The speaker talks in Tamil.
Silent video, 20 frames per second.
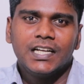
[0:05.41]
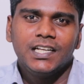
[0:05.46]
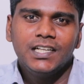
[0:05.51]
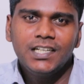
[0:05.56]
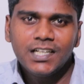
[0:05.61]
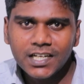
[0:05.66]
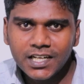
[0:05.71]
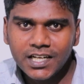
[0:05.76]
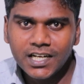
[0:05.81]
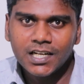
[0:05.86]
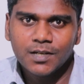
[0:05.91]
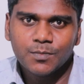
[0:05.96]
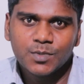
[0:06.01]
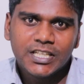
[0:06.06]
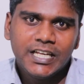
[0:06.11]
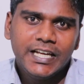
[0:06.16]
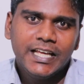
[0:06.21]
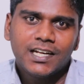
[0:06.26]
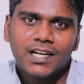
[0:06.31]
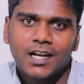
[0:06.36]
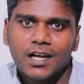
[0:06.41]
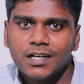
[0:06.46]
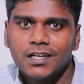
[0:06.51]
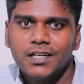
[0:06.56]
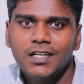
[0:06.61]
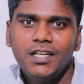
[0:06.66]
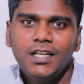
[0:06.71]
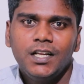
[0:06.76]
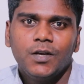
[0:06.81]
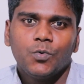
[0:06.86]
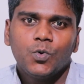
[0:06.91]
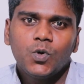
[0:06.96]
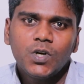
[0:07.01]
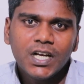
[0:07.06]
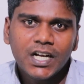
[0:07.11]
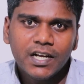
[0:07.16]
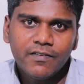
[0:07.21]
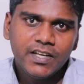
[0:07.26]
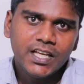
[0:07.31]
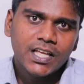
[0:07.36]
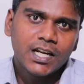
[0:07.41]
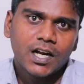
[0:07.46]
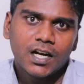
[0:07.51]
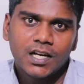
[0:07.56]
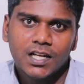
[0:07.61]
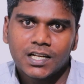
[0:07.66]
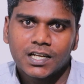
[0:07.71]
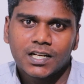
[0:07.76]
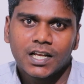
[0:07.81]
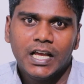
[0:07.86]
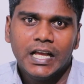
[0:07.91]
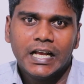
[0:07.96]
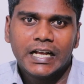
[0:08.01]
இன்றைய நமது நேர்காணலில் ஊடகவியலாளர்